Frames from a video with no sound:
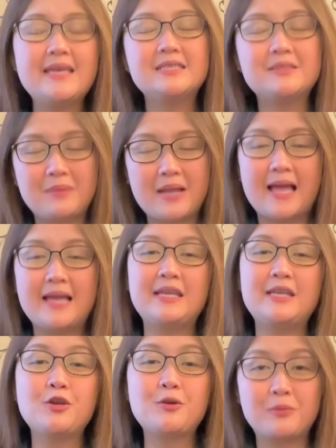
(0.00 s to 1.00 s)
is
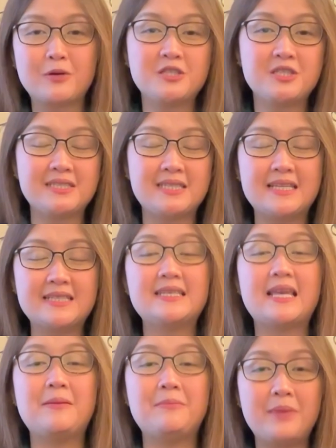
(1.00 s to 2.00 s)
planning your purchases
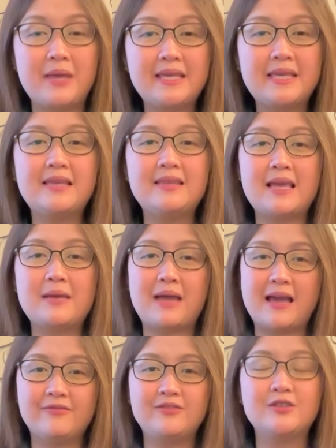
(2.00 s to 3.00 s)
and making them
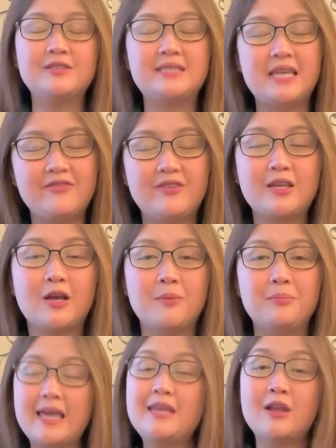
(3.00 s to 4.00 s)
after saving
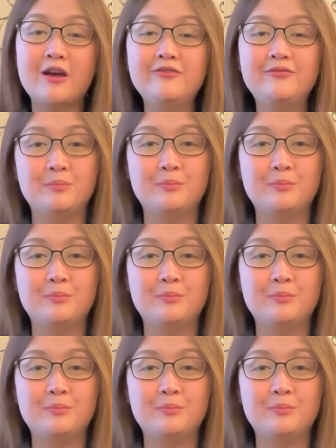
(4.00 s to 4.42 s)
up enough